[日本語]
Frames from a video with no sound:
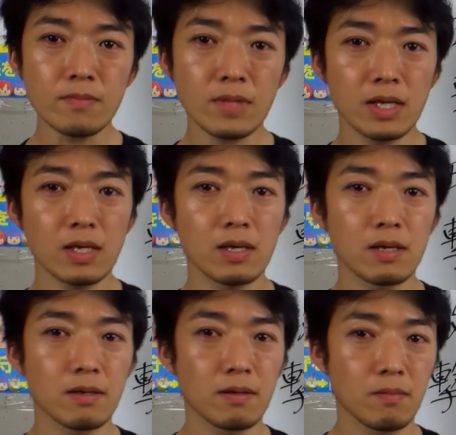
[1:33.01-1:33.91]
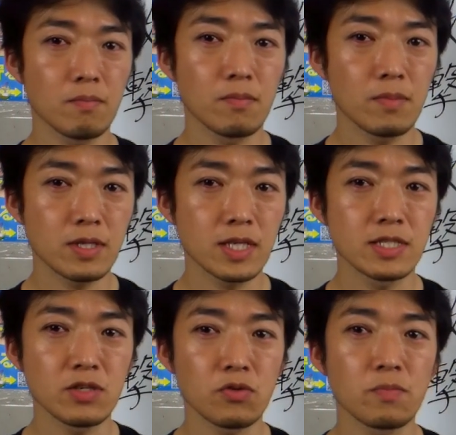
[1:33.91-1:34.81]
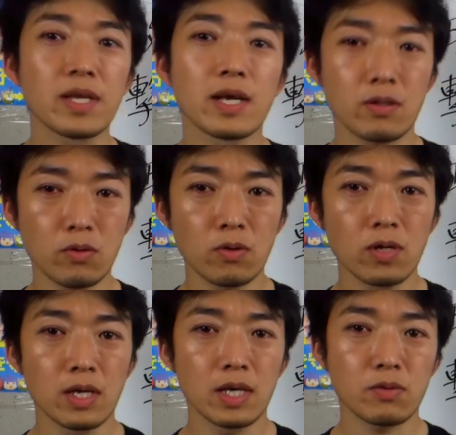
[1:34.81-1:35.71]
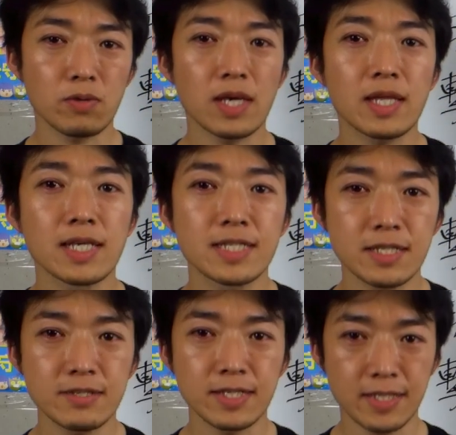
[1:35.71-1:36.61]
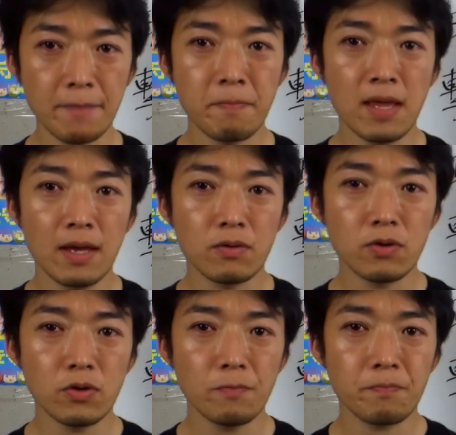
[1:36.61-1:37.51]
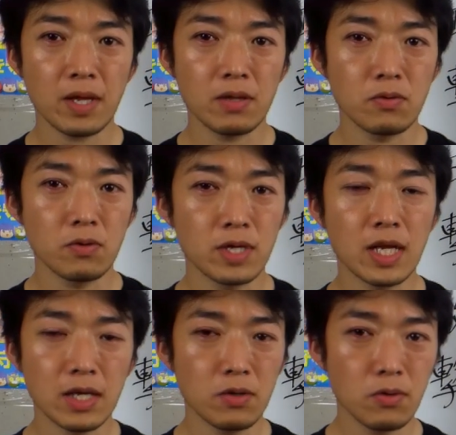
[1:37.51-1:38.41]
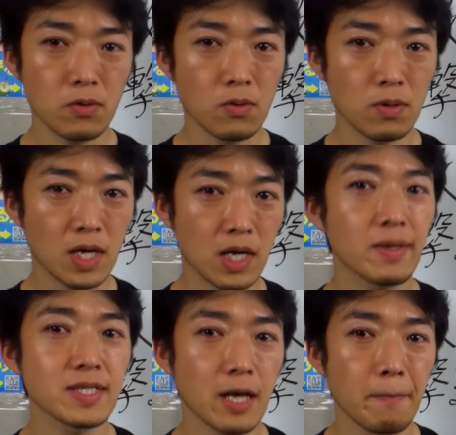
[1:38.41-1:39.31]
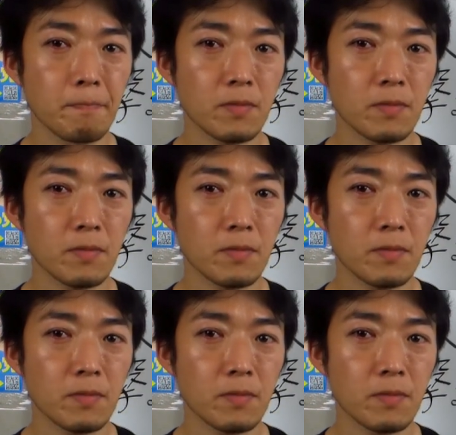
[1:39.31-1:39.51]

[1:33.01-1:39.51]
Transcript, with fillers: えー、政治用のビラと、えー、と撃退シールですね、これをあの依頼の方をかけました。